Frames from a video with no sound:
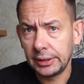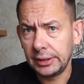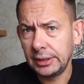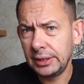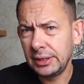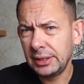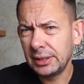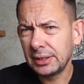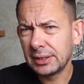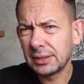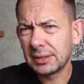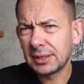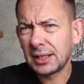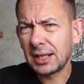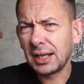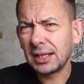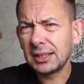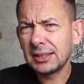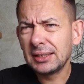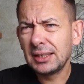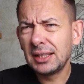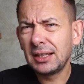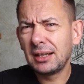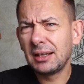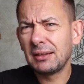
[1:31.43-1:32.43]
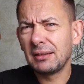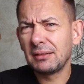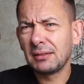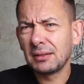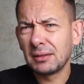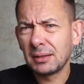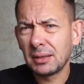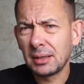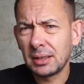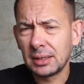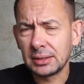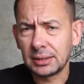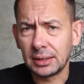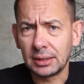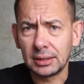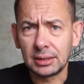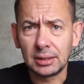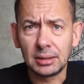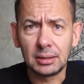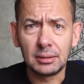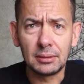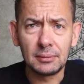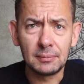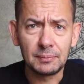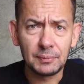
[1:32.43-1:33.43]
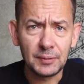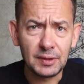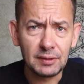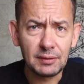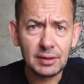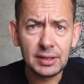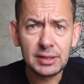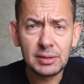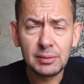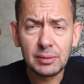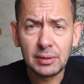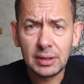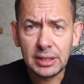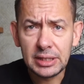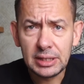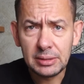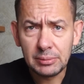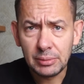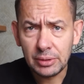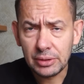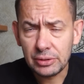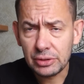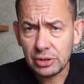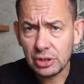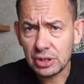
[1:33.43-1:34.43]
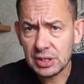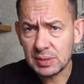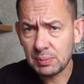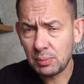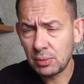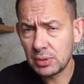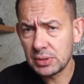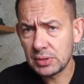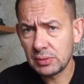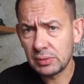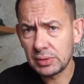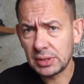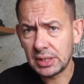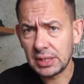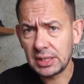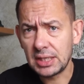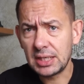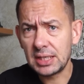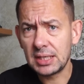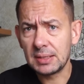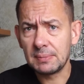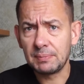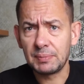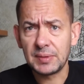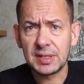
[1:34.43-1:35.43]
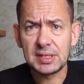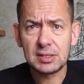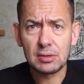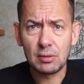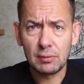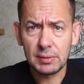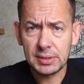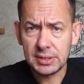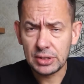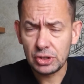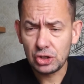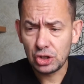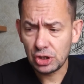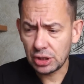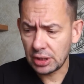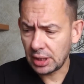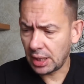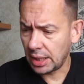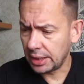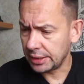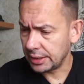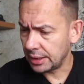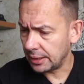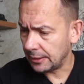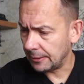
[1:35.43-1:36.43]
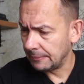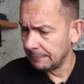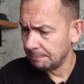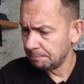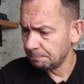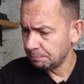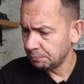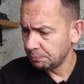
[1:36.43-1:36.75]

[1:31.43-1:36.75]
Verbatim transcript: И когда этот, а, Владимир Владимирович использует такие словосочетания